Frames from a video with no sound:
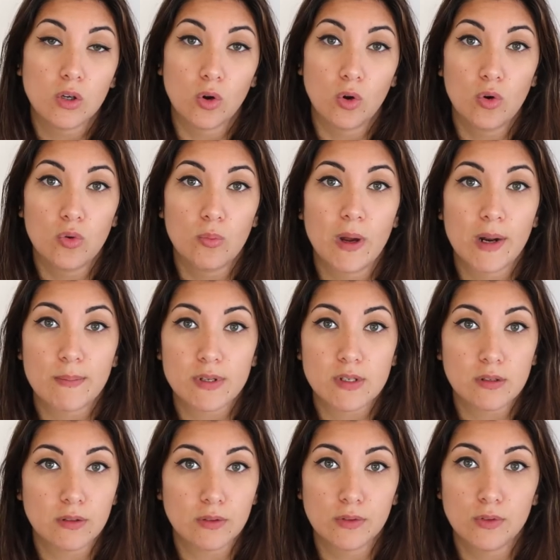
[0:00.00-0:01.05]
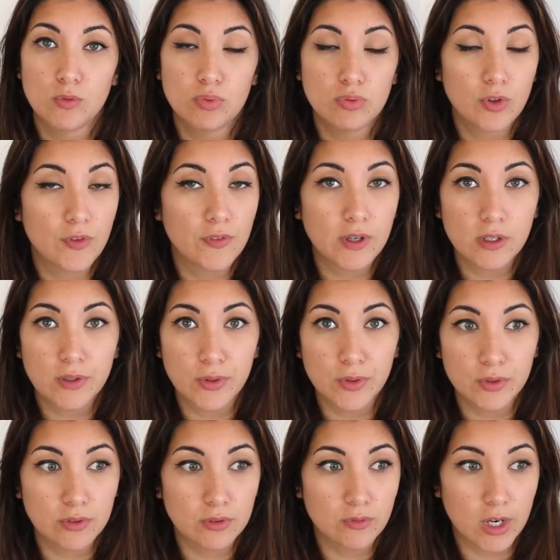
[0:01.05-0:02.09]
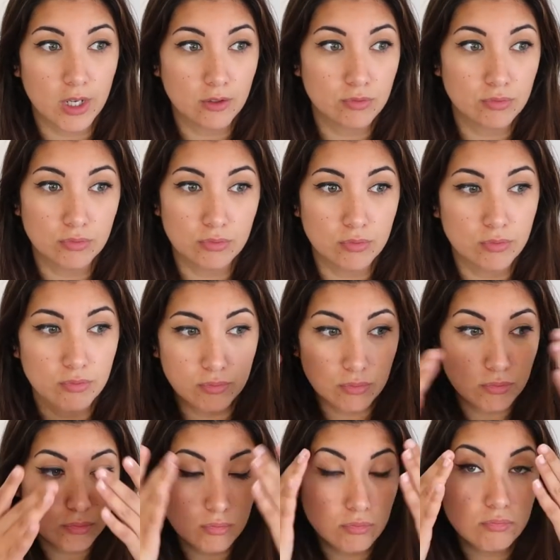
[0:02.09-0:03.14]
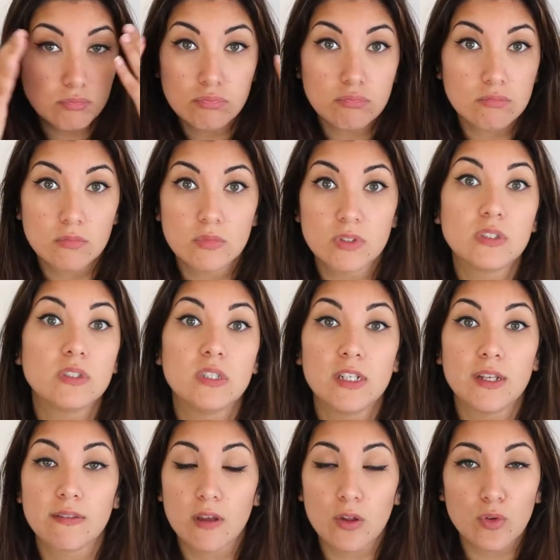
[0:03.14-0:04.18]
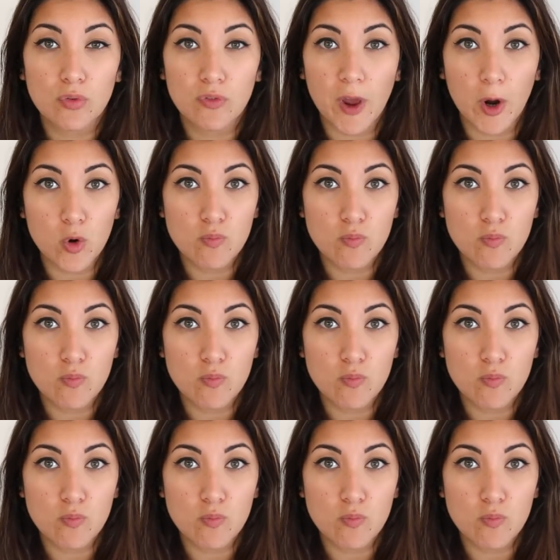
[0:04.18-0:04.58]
globalement au bout d'un an voilà vous... il est temps de faire